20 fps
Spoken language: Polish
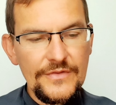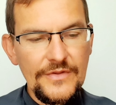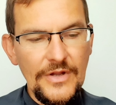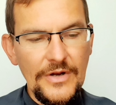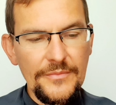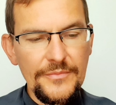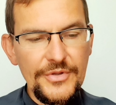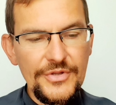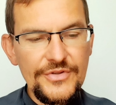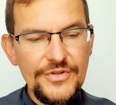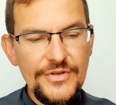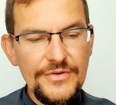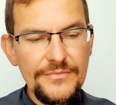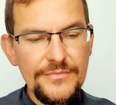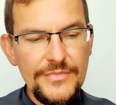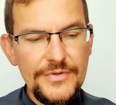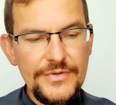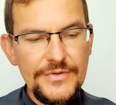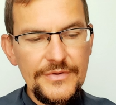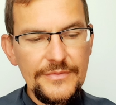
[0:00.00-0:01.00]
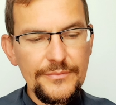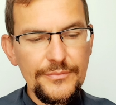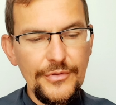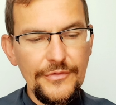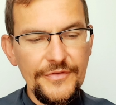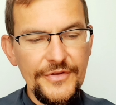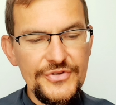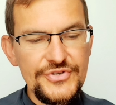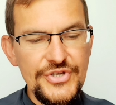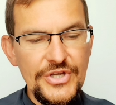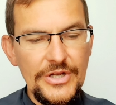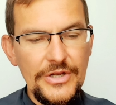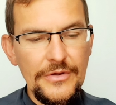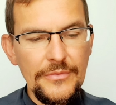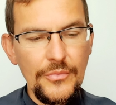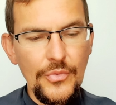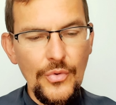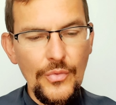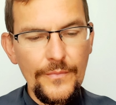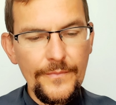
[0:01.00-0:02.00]
Talmidim
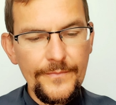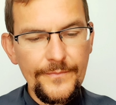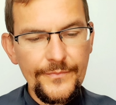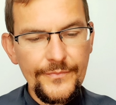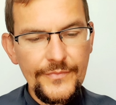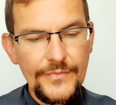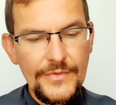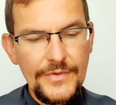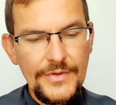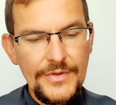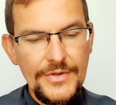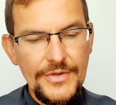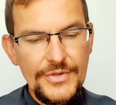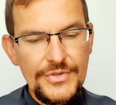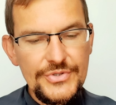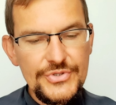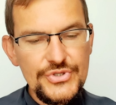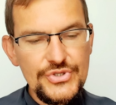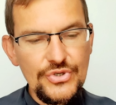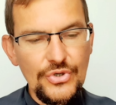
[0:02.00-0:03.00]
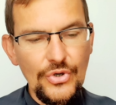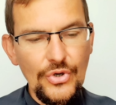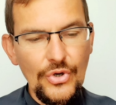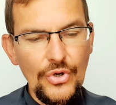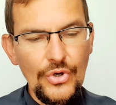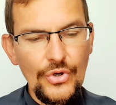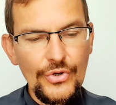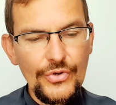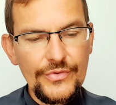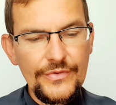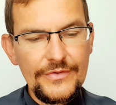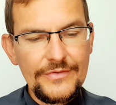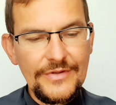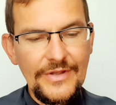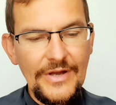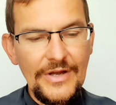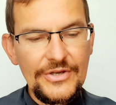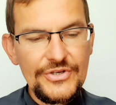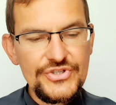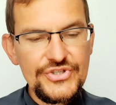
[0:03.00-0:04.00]
powiedzieli mu, skoro
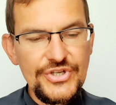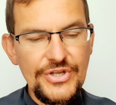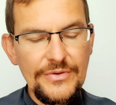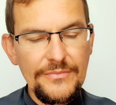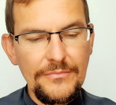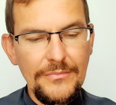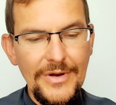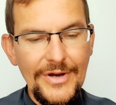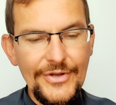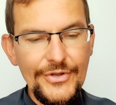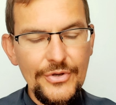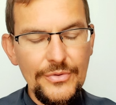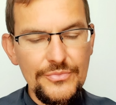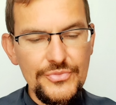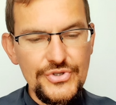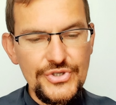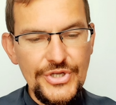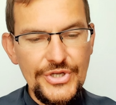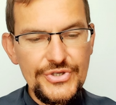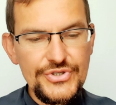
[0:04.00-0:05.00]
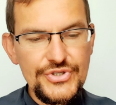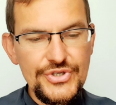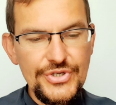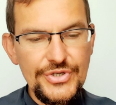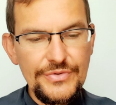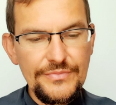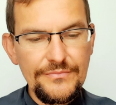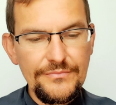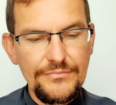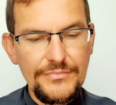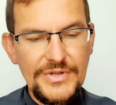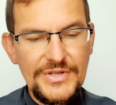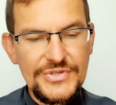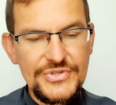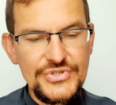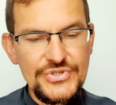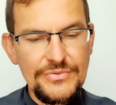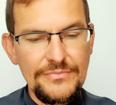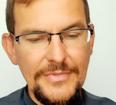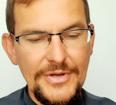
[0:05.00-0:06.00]
tak się mają rzeczy
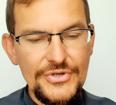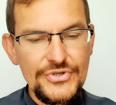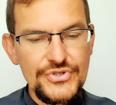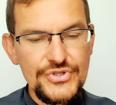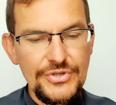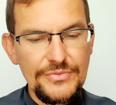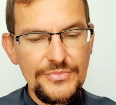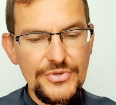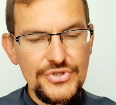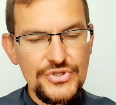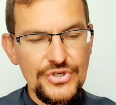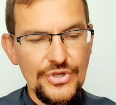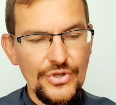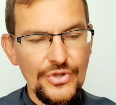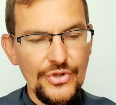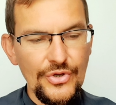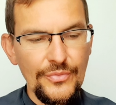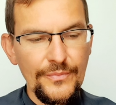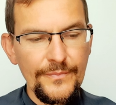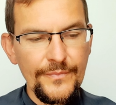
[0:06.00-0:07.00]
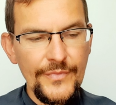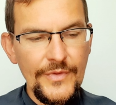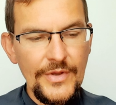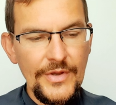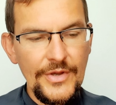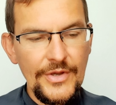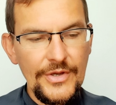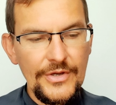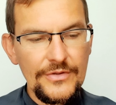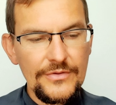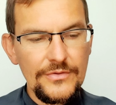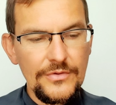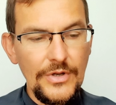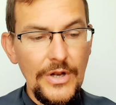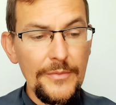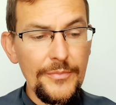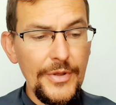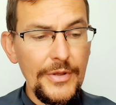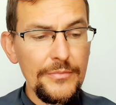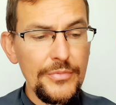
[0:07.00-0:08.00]
między mężem i żoną, to
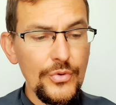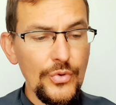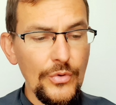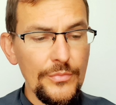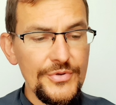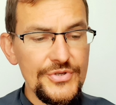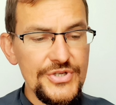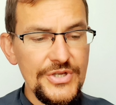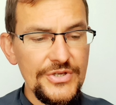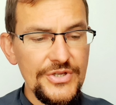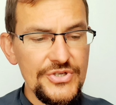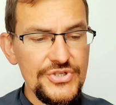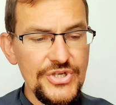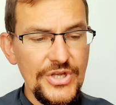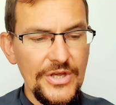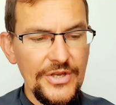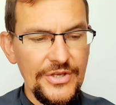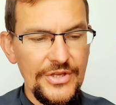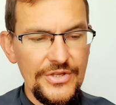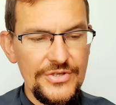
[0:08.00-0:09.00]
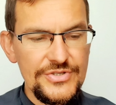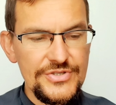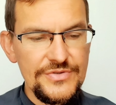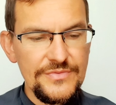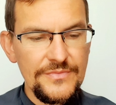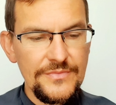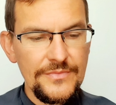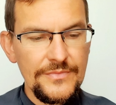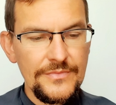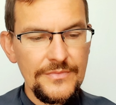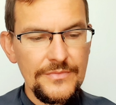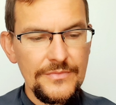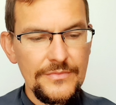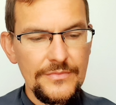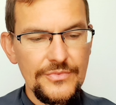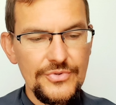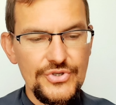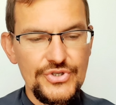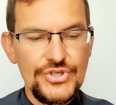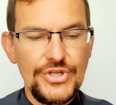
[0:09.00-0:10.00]
lepiej byłoby się nie żenić.
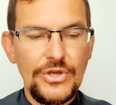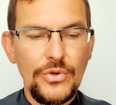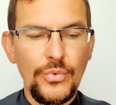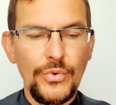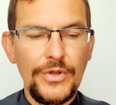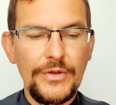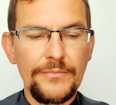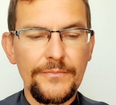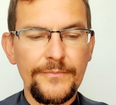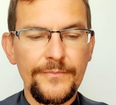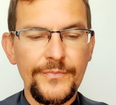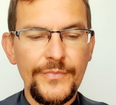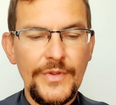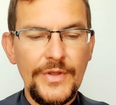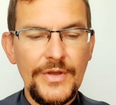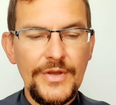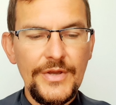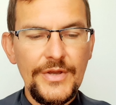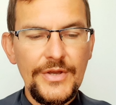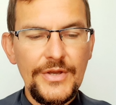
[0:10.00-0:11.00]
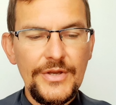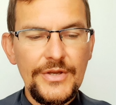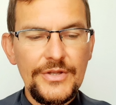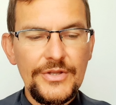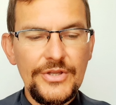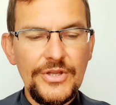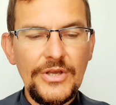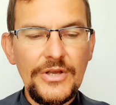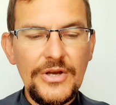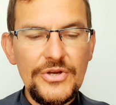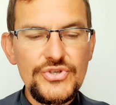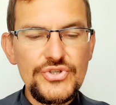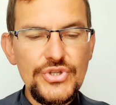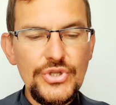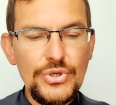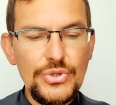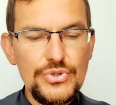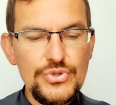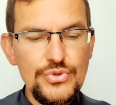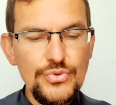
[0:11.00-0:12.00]
Rzekł im, nie
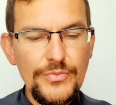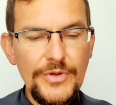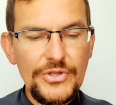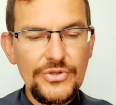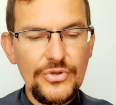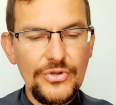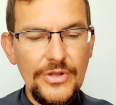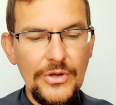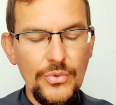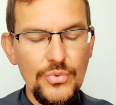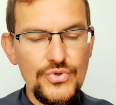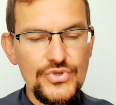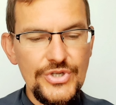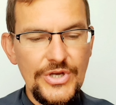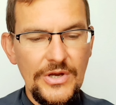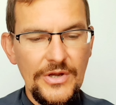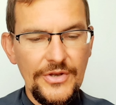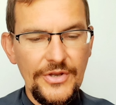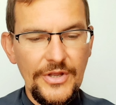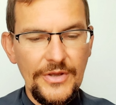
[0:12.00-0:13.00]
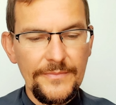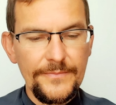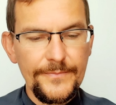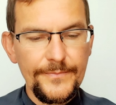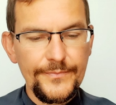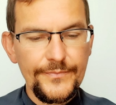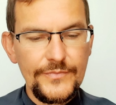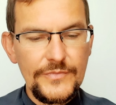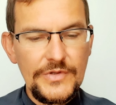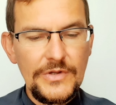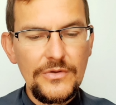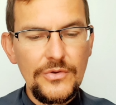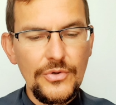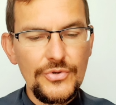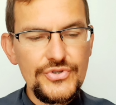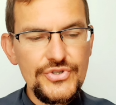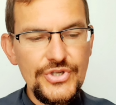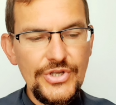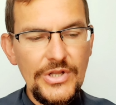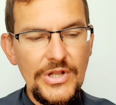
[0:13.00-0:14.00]
każdy rozumie to nauczanie –
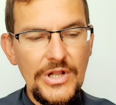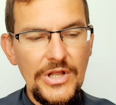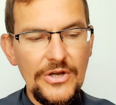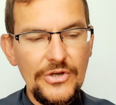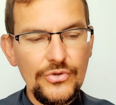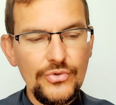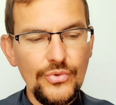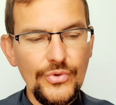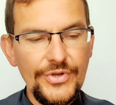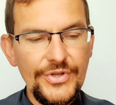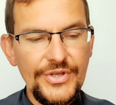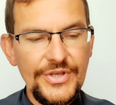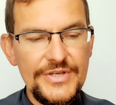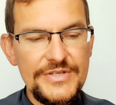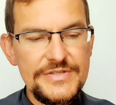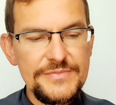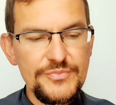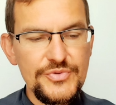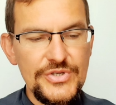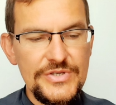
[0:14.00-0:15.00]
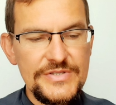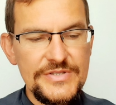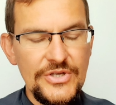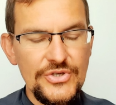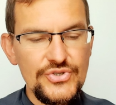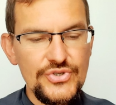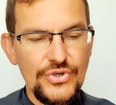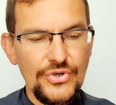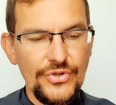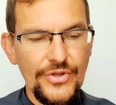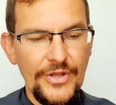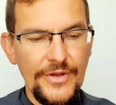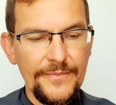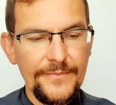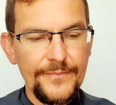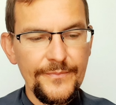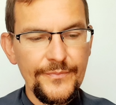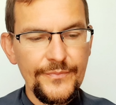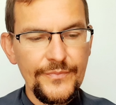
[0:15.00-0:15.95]
tylko ci, dla których jest przeznaczone.